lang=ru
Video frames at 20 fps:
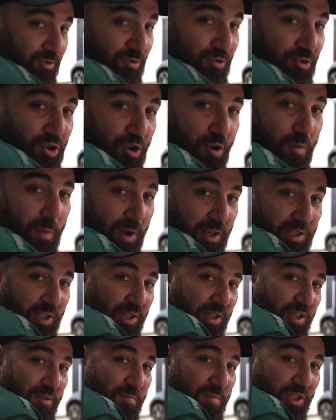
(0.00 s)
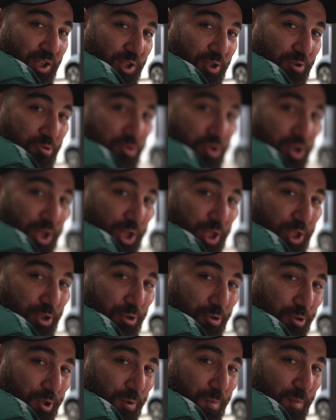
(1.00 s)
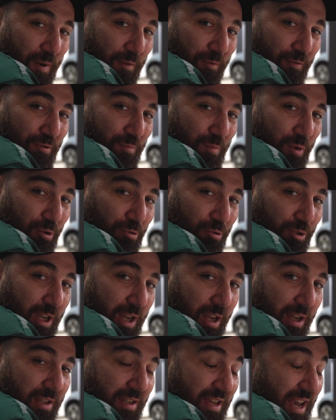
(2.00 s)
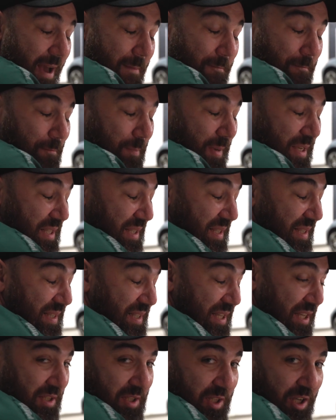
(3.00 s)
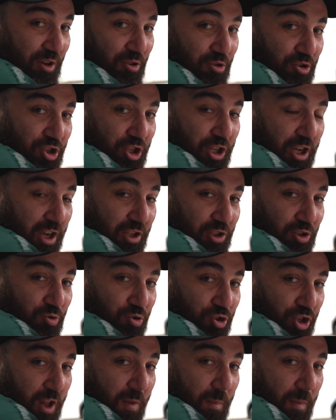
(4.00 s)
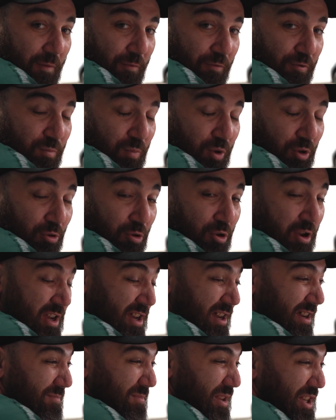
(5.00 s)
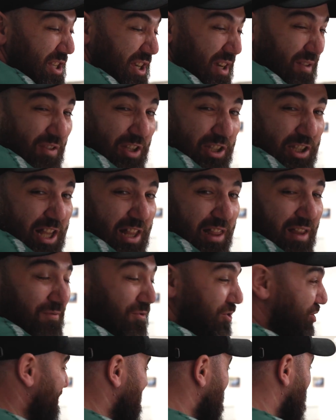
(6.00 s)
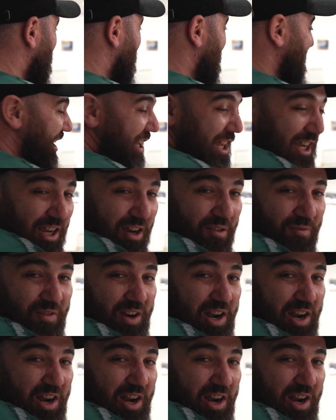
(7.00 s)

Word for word: Ну чё, пацаны, соскучились тоже по футболу, да? Я пиздец. Короче, как скучал по футболу, мне не хватало вот этих криков,